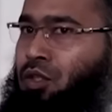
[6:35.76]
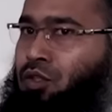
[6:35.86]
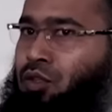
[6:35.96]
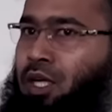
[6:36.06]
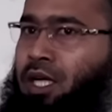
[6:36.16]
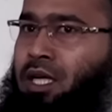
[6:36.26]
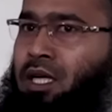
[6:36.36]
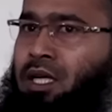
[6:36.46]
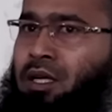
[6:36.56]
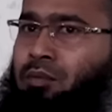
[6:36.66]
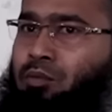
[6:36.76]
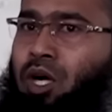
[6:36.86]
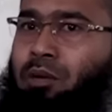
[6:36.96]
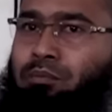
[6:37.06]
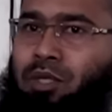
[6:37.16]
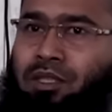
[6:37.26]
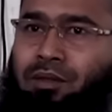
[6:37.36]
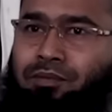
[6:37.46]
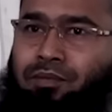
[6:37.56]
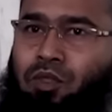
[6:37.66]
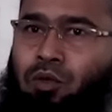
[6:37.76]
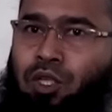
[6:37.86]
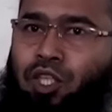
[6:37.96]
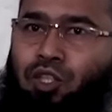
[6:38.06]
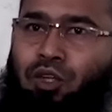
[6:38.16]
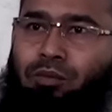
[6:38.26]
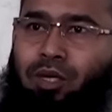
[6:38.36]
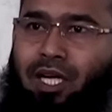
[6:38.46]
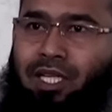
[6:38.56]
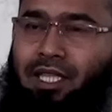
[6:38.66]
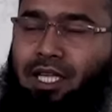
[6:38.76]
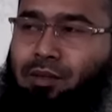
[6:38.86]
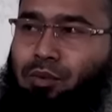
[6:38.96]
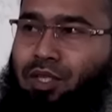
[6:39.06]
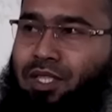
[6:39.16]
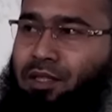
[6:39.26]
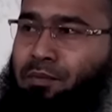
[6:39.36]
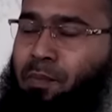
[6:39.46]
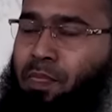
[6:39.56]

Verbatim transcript: সুরায় মোহাম্মদ উনিশ নম্বর আয়াত আল্লাহ বলছেন